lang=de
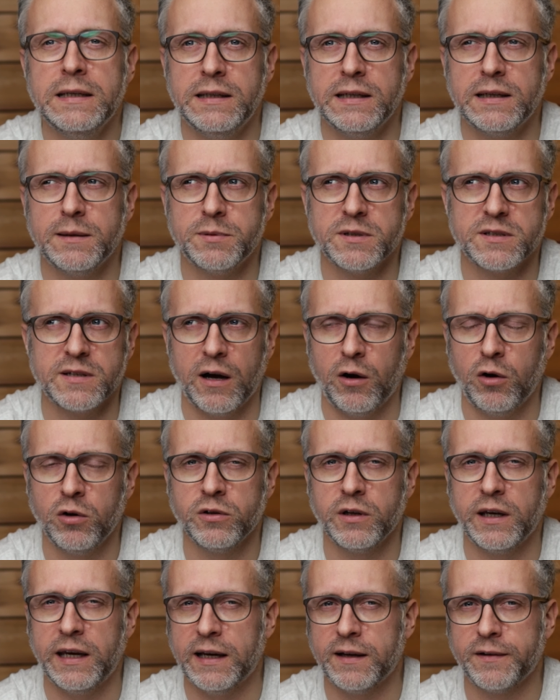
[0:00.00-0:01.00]
die gibt es
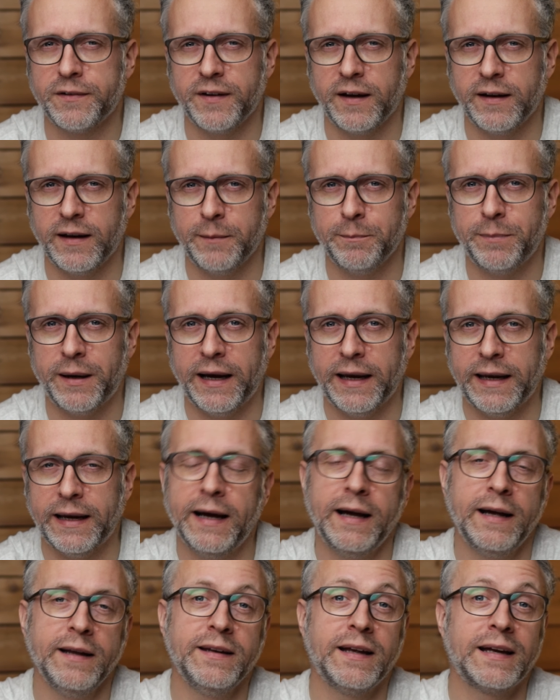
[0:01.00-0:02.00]
auch erst seit ein paar
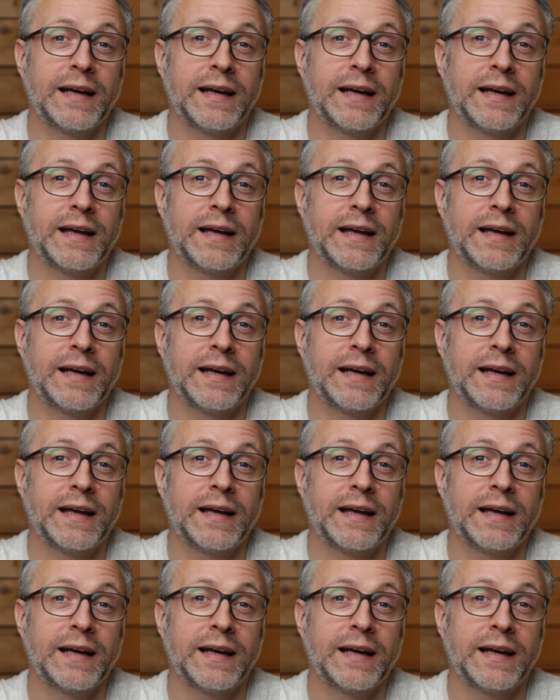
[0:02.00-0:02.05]
Jahren.